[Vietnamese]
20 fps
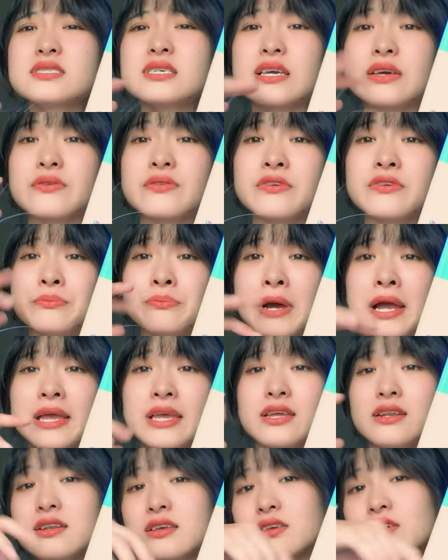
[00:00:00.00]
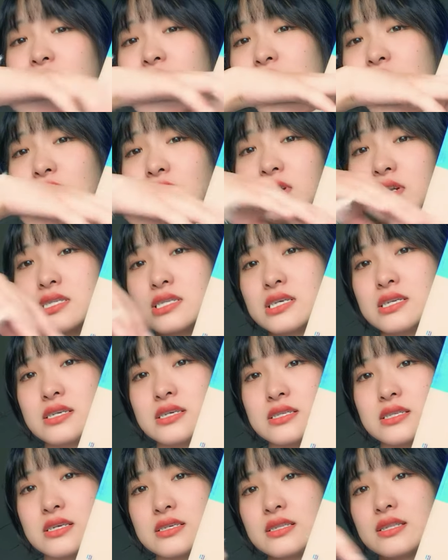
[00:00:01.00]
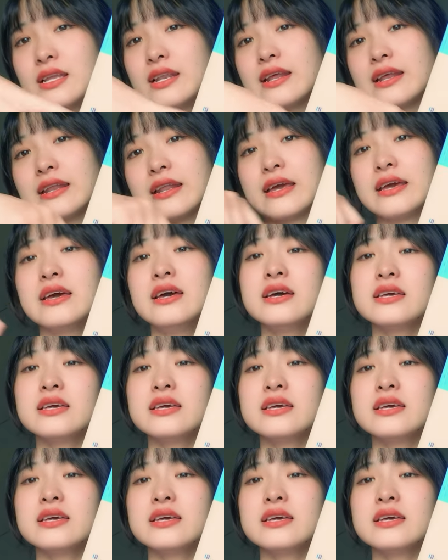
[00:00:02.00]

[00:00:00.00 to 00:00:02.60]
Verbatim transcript: kiểu may á nó có trôi lủng lủng lủng thế này nè